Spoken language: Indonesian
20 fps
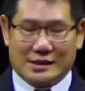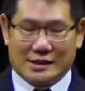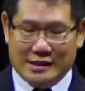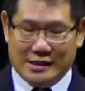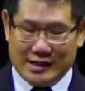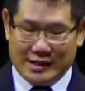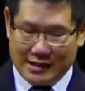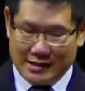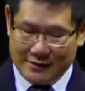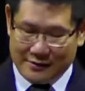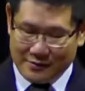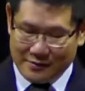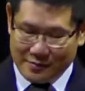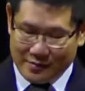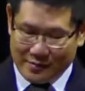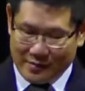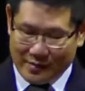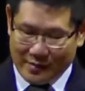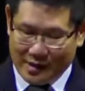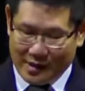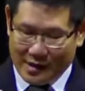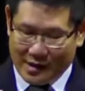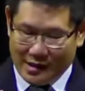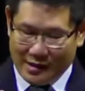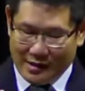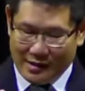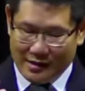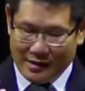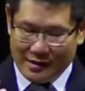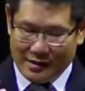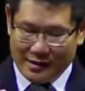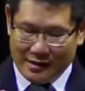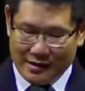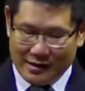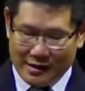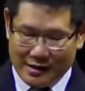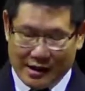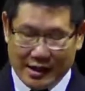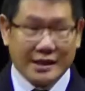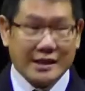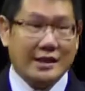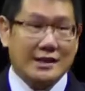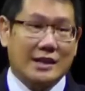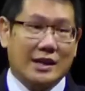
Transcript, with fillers: ya? Raja